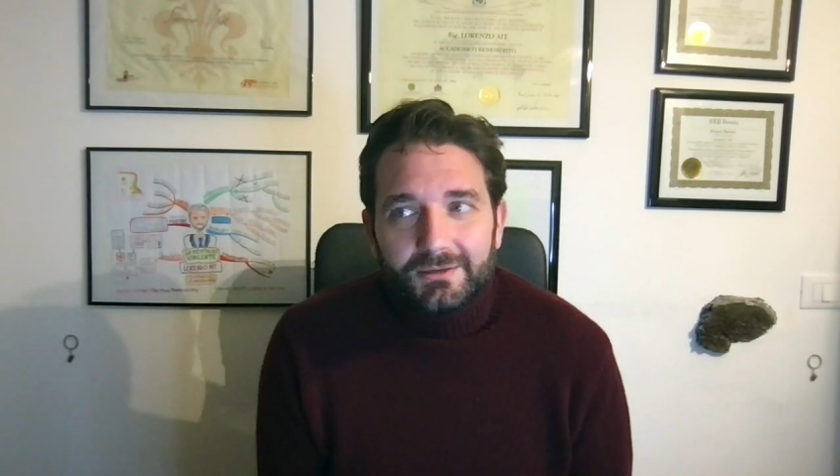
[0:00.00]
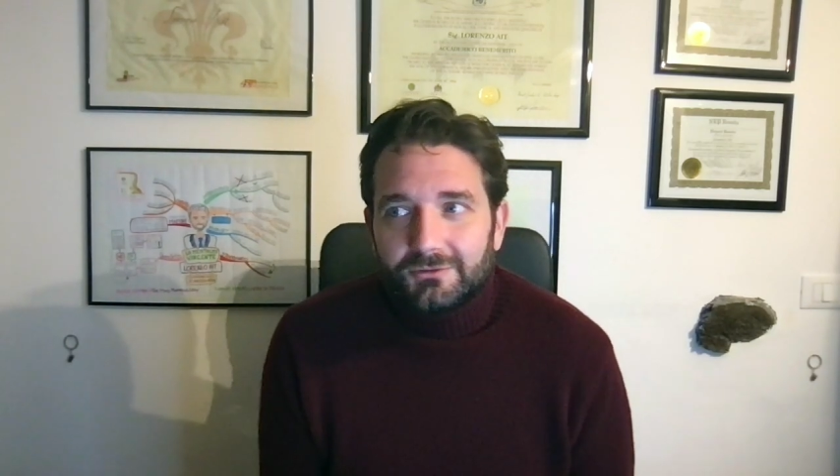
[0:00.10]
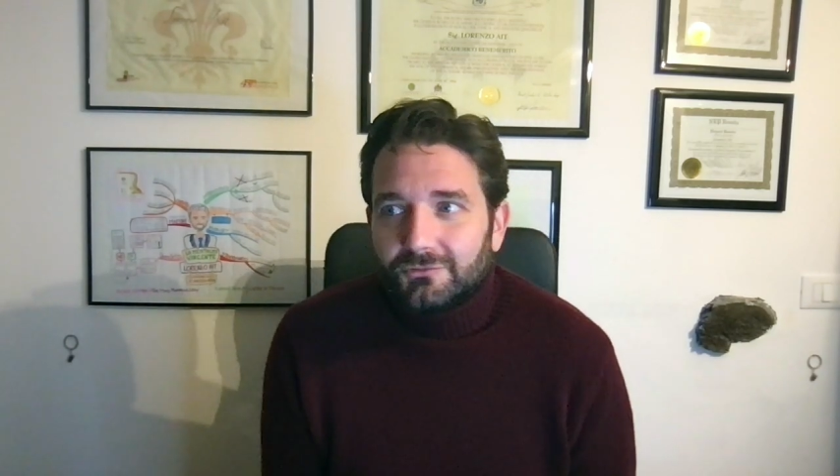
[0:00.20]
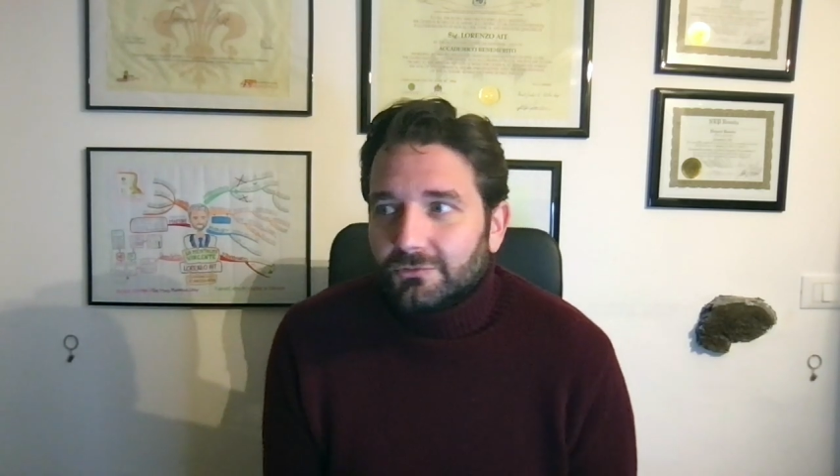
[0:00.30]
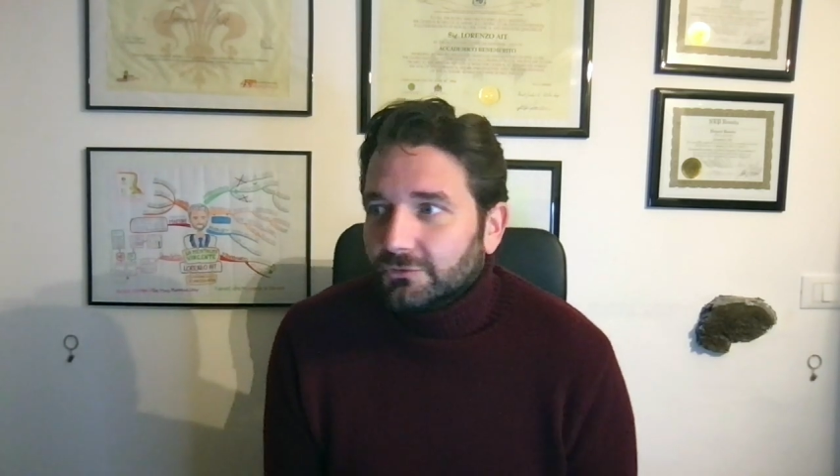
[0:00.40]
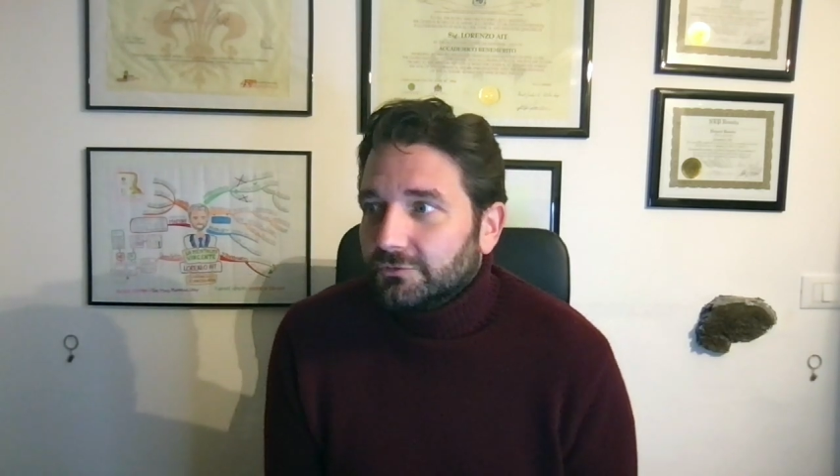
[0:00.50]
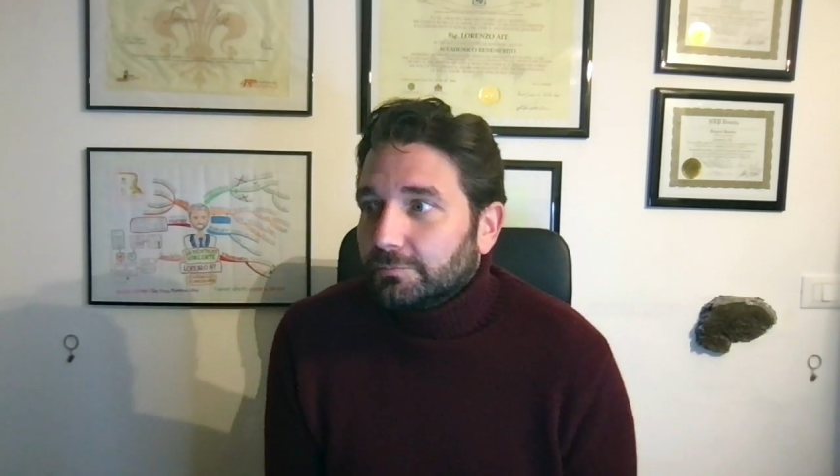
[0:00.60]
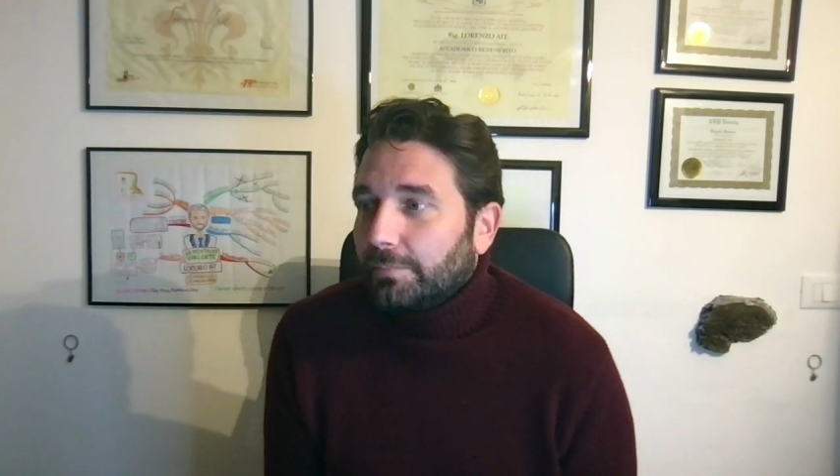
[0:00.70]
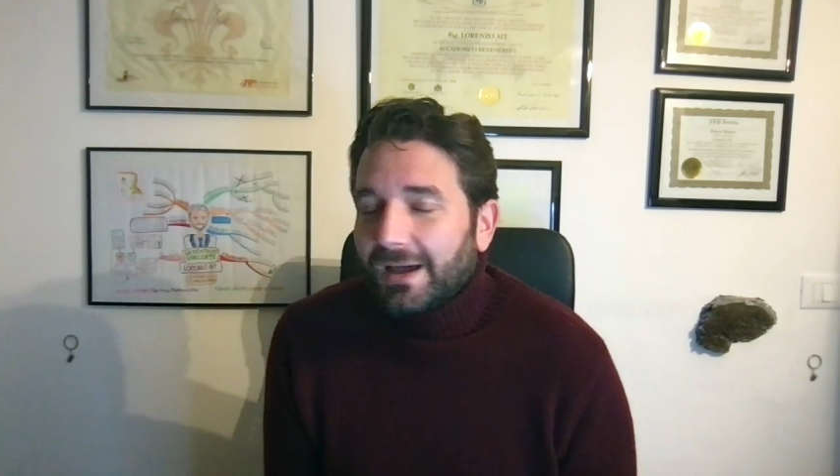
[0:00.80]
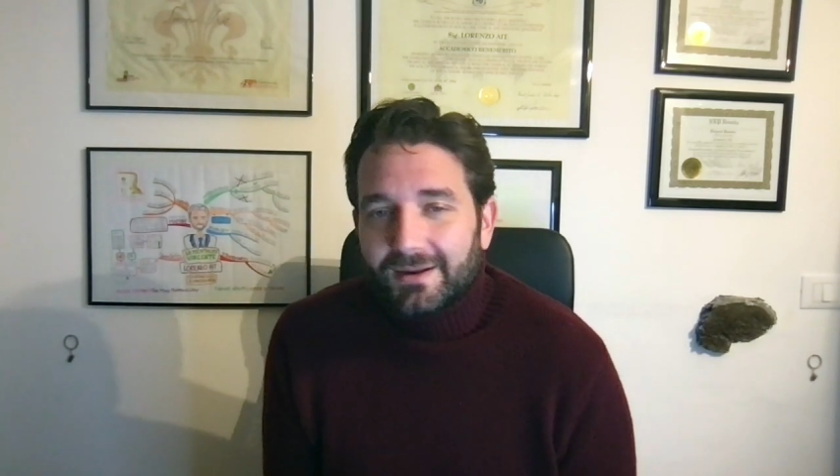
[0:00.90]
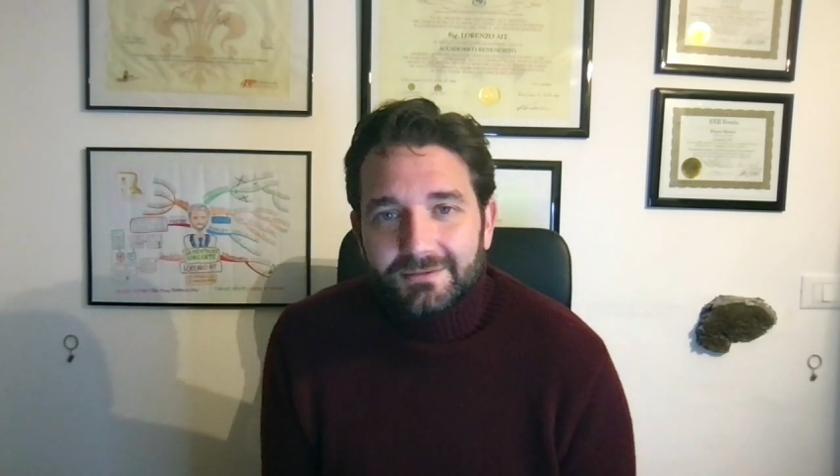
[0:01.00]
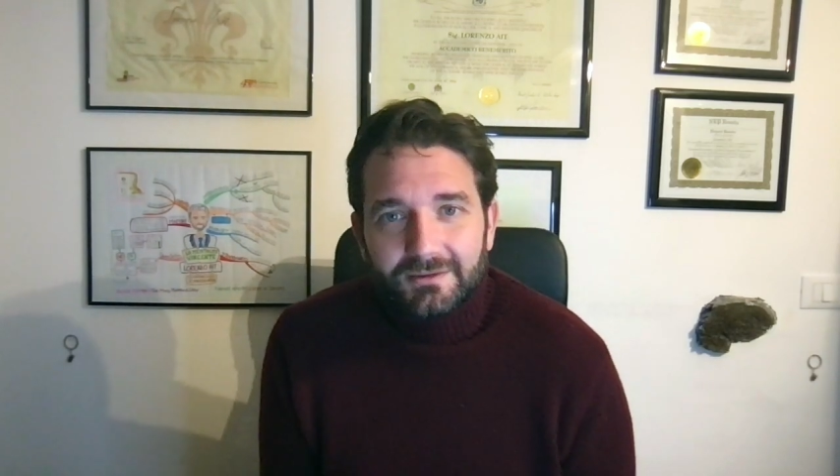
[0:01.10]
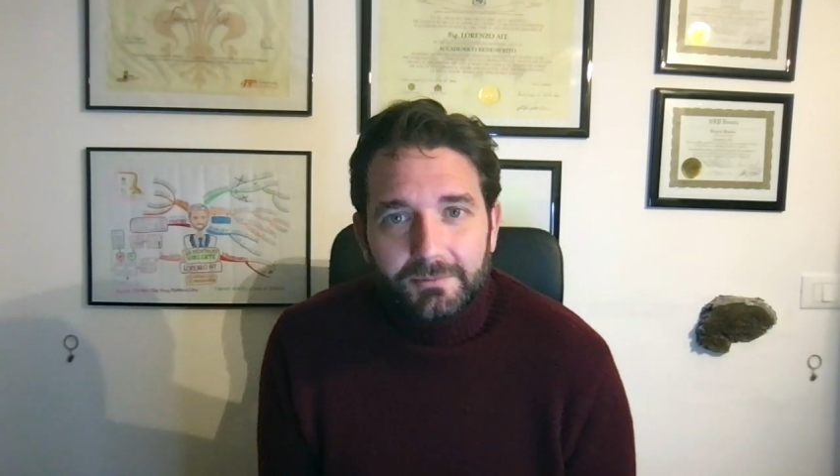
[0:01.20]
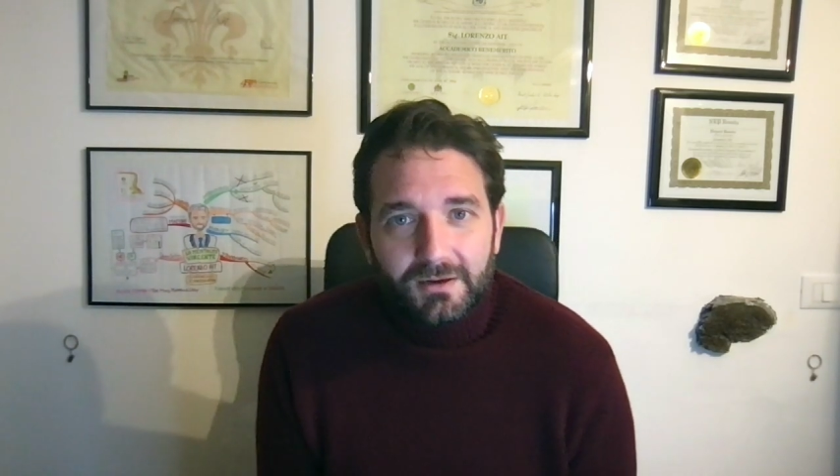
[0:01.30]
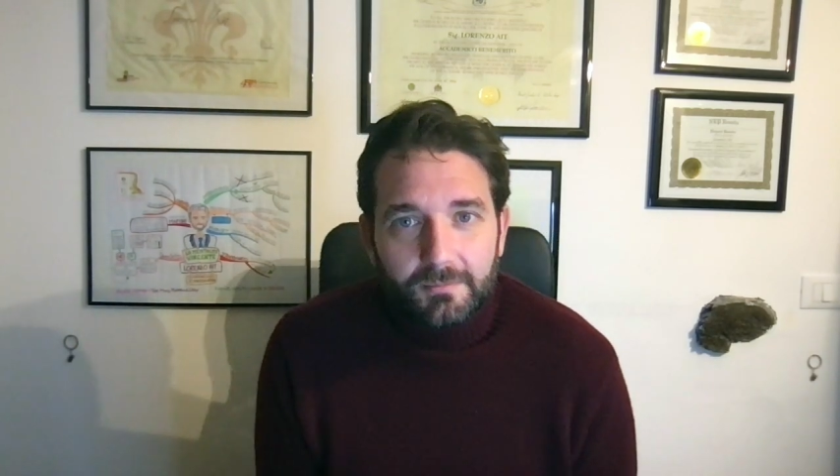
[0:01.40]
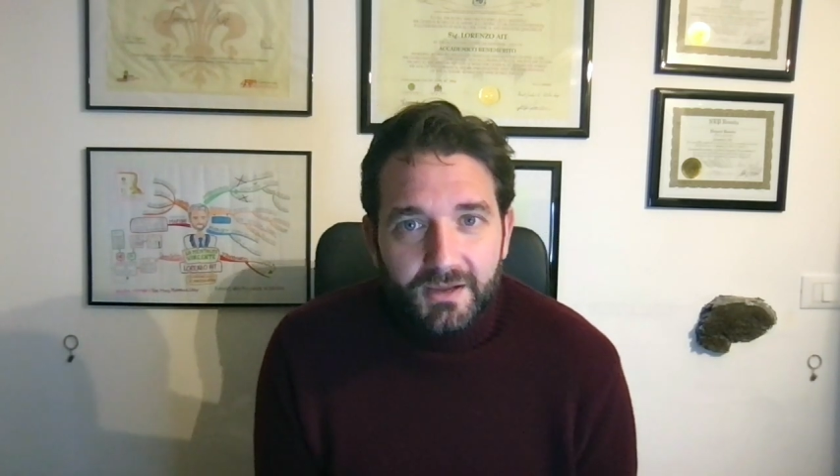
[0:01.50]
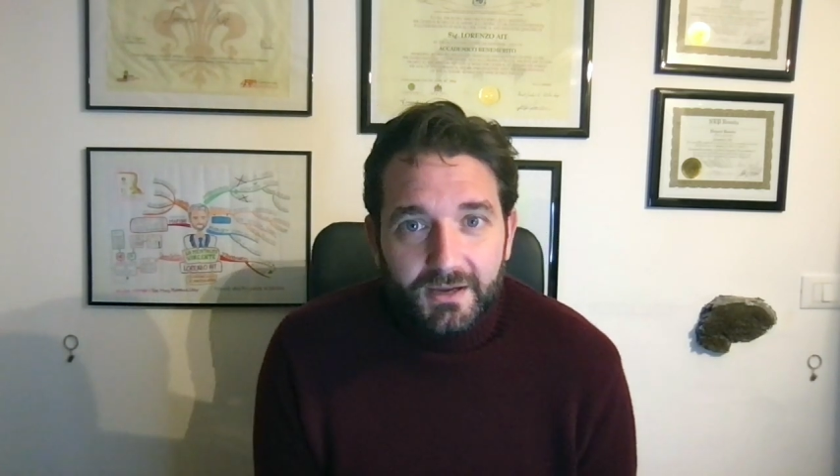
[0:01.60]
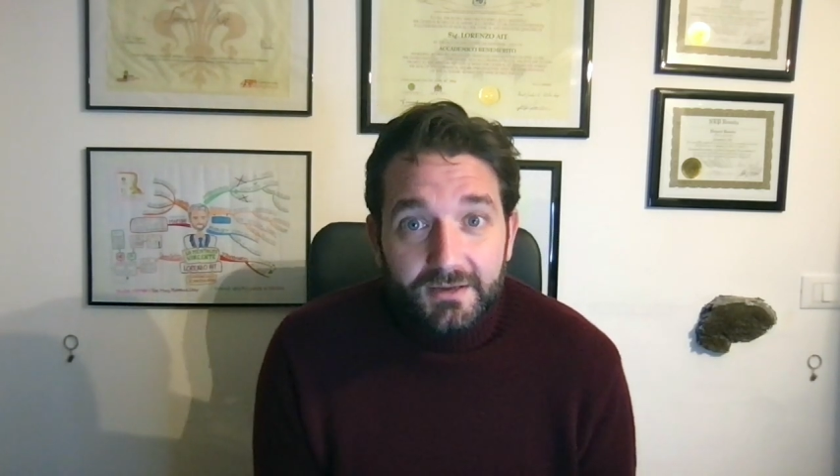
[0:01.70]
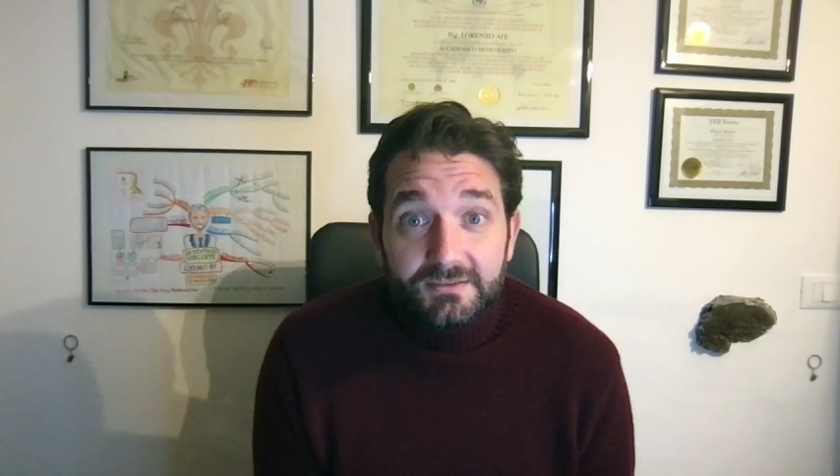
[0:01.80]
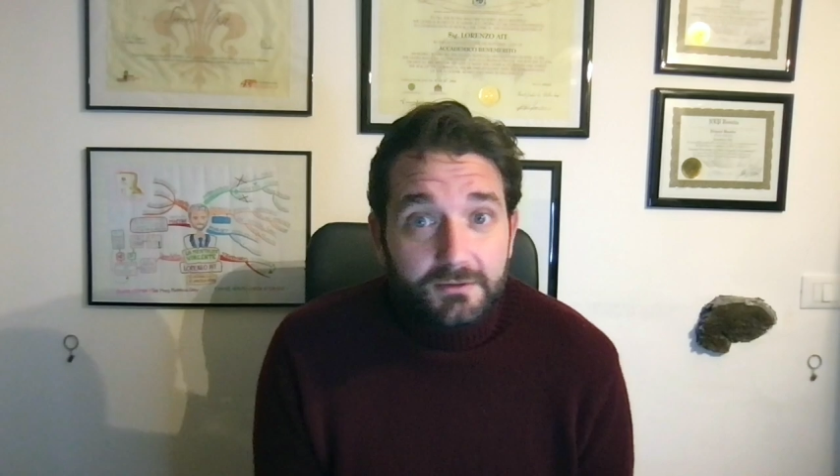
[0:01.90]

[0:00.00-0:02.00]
che sono sparse per la mia casa,